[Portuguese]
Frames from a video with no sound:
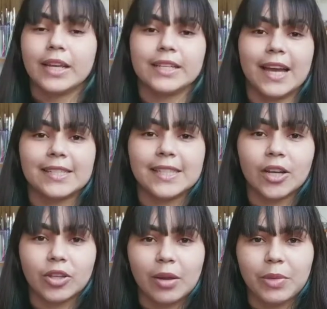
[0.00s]
E assim
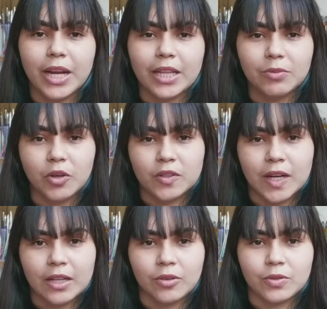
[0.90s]
que eu terminar de
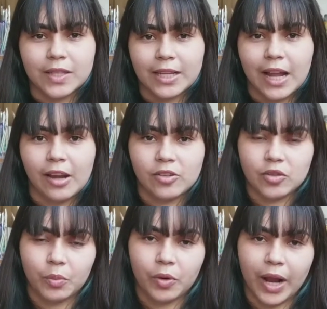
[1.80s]
mostrar os detalhes
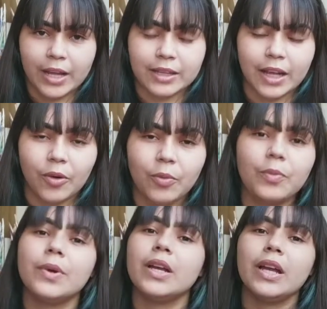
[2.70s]
do meu
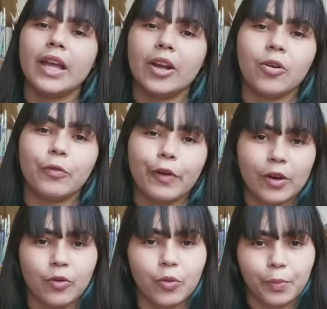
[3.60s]
cartão, eu
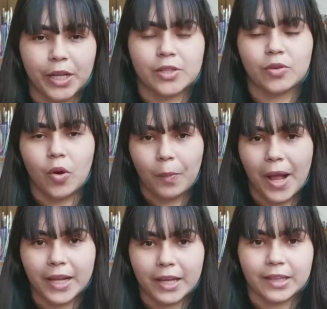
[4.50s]
falo o preço que eu
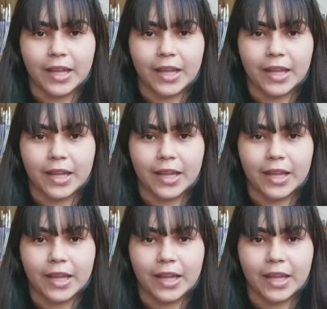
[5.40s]
paguei,